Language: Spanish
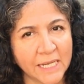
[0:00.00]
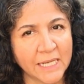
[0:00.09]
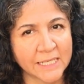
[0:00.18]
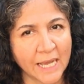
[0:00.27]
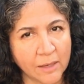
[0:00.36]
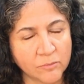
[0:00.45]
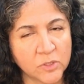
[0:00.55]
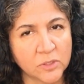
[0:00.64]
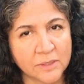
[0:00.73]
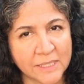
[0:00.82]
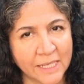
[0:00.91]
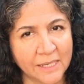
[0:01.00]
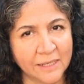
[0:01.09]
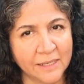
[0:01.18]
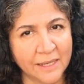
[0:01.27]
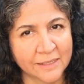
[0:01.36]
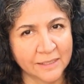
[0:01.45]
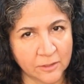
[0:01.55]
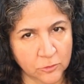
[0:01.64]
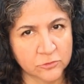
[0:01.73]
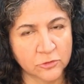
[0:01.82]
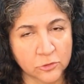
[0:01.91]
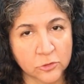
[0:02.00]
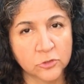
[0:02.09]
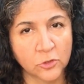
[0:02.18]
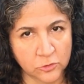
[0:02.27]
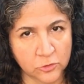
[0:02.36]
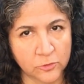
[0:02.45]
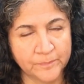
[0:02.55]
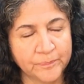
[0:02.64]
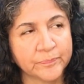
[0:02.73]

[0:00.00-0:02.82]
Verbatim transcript: el cambio en el equinoccio de otoño,